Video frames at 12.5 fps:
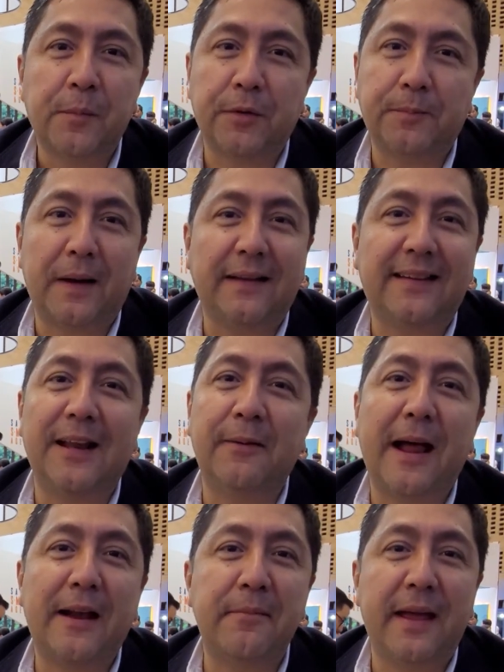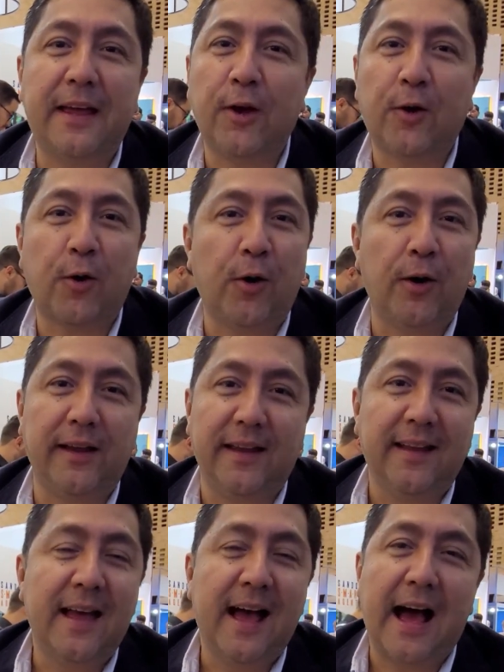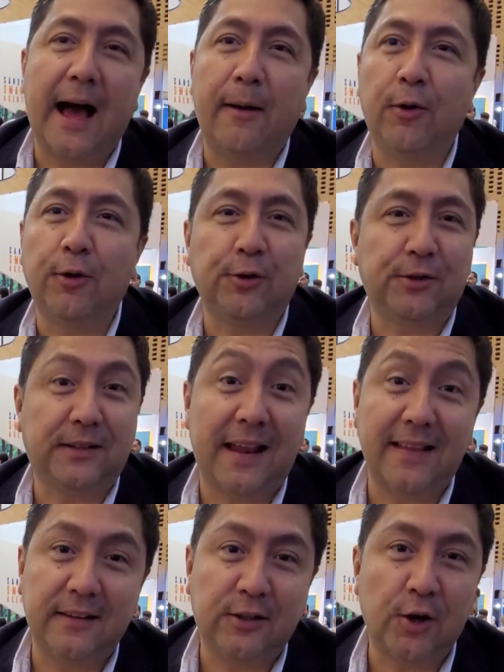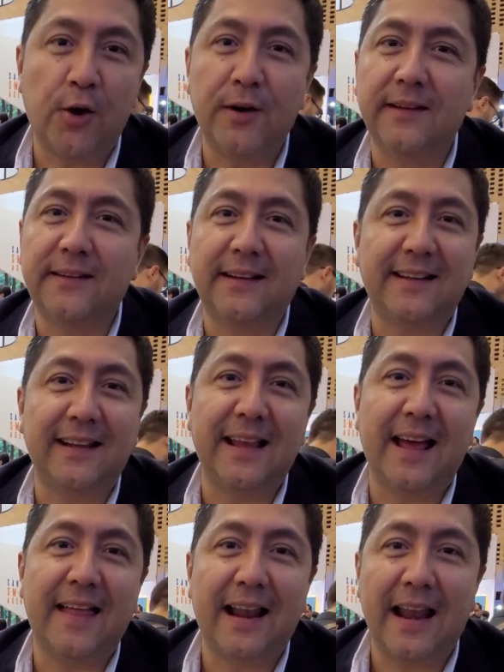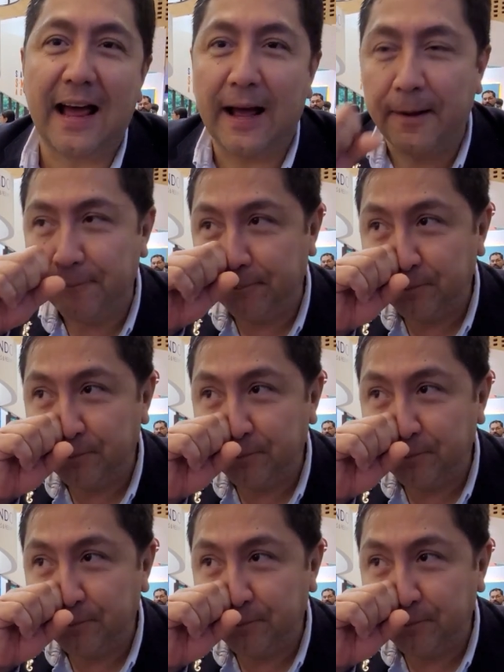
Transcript: pues, para celebrar México y Pablo, sus tradiciones, es el Día de, la,